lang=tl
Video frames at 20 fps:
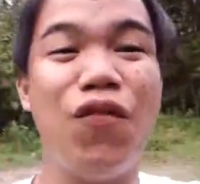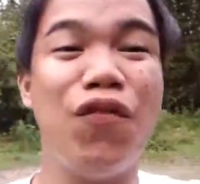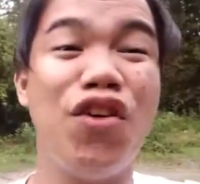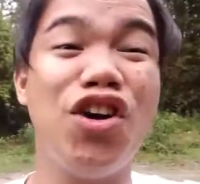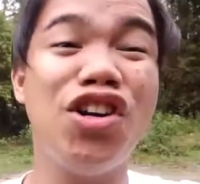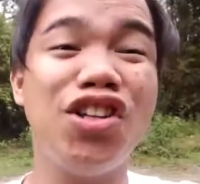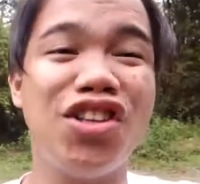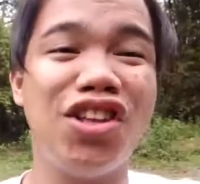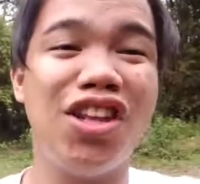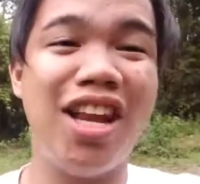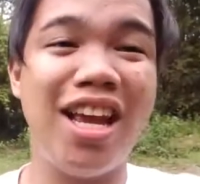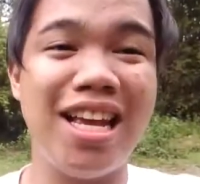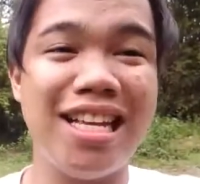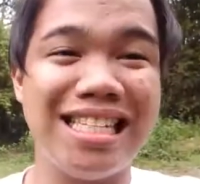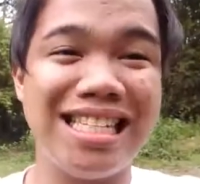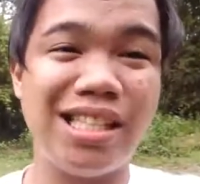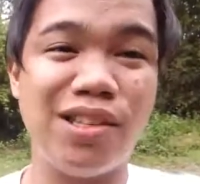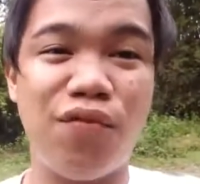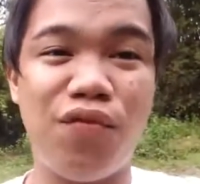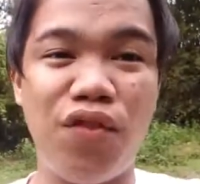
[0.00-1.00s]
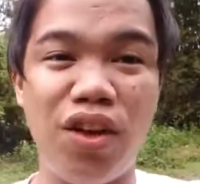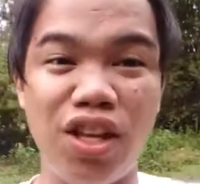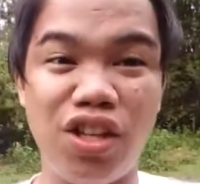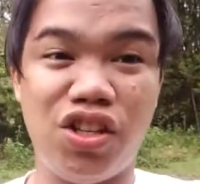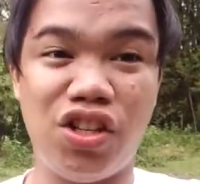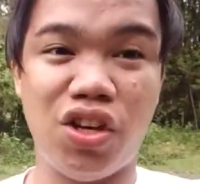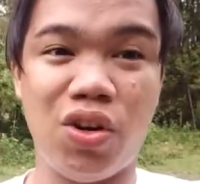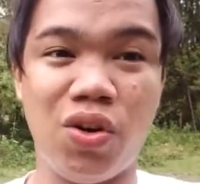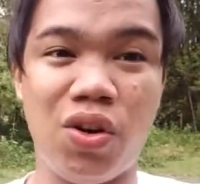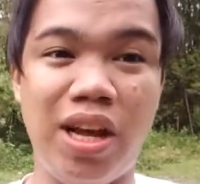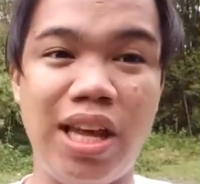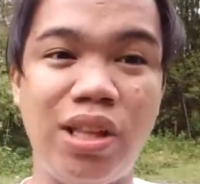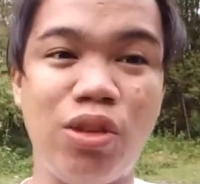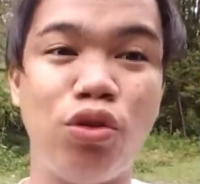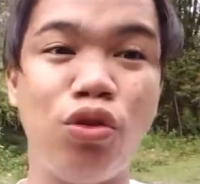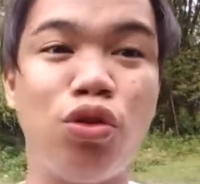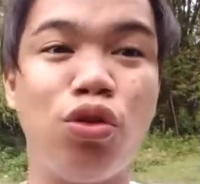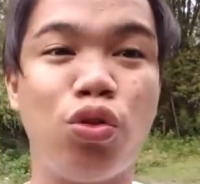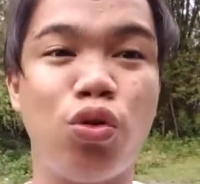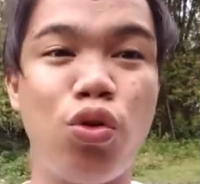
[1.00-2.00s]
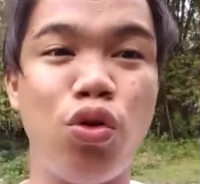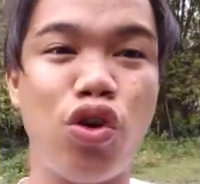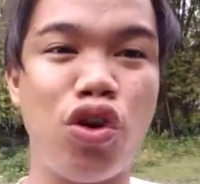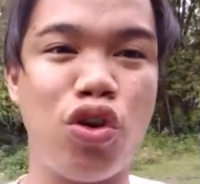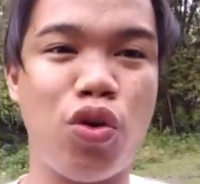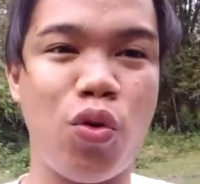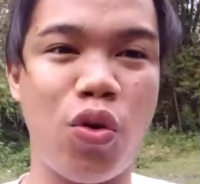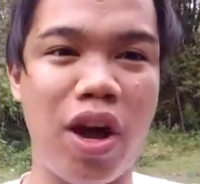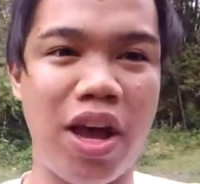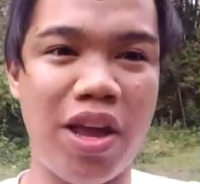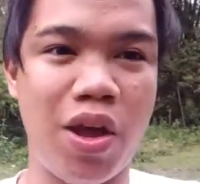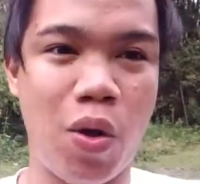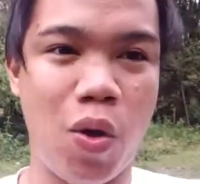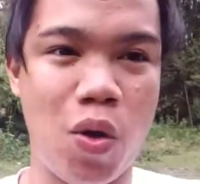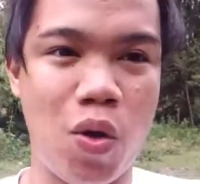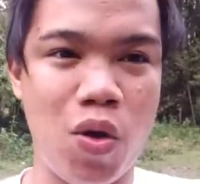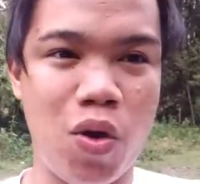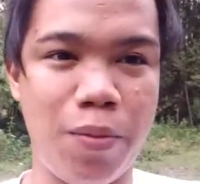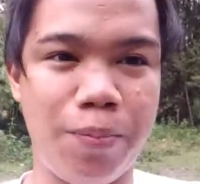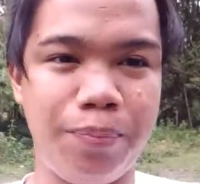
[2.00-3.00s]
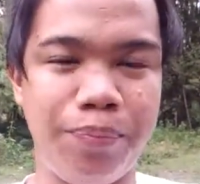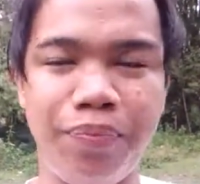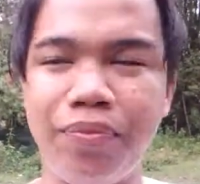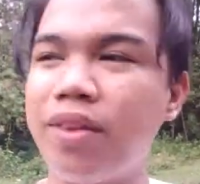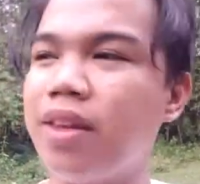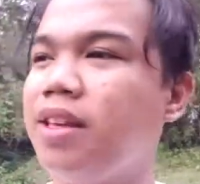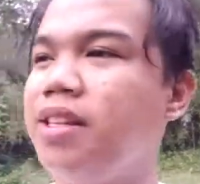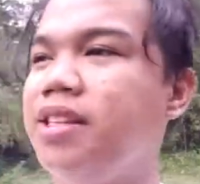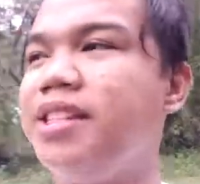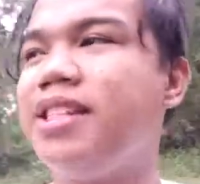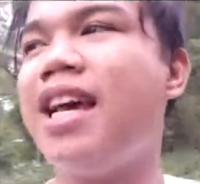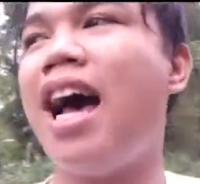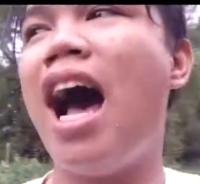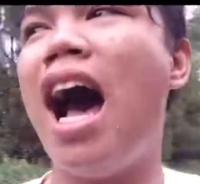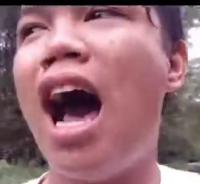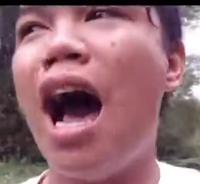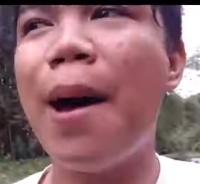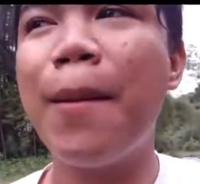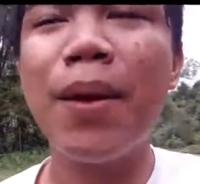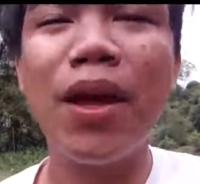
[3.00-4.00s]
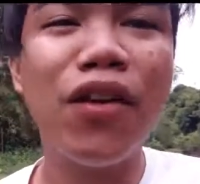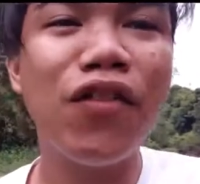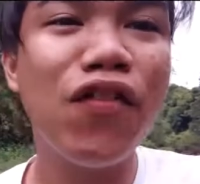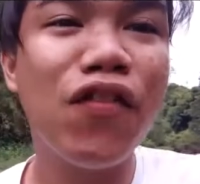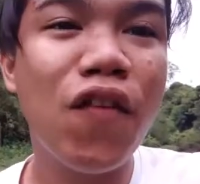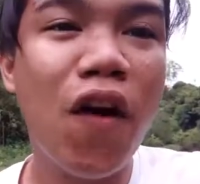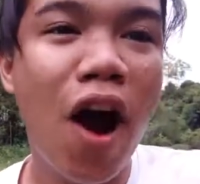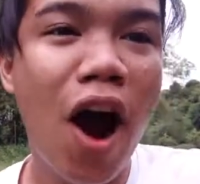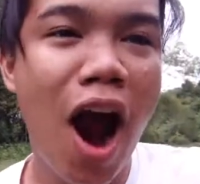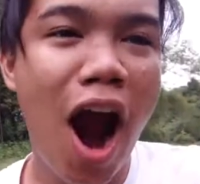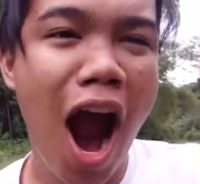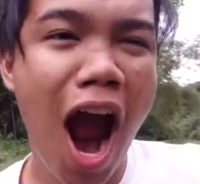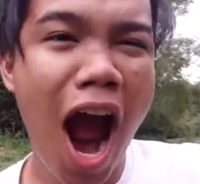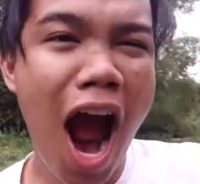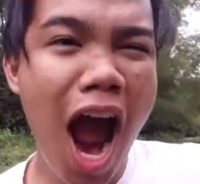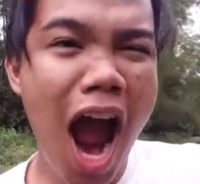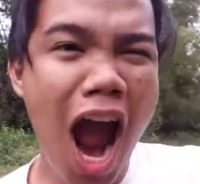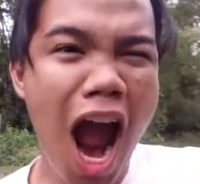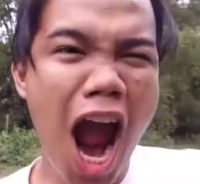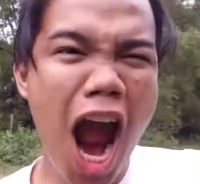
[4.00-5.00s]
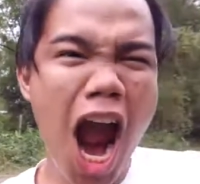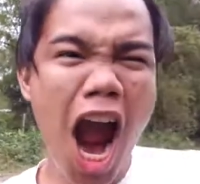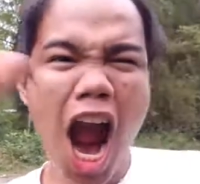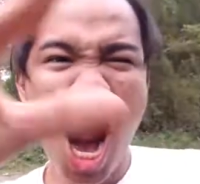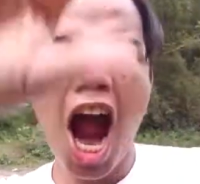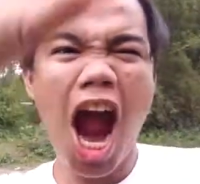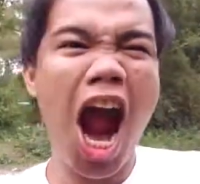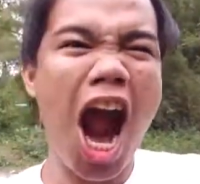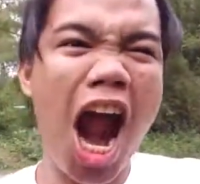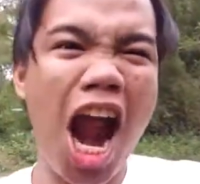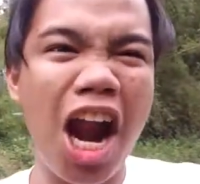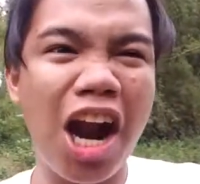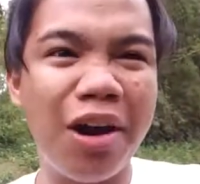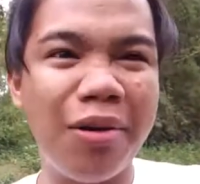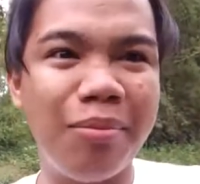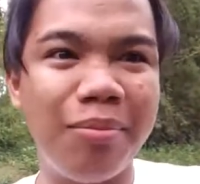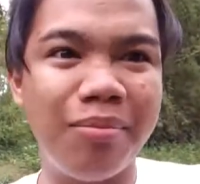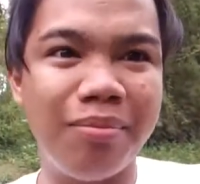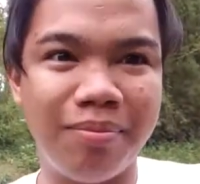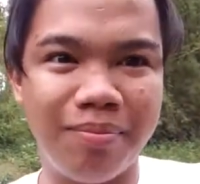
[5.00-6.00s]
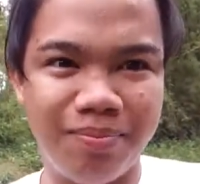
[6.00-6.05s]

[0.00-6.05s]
so, for today's video, itutour ko kayo sa aming farm.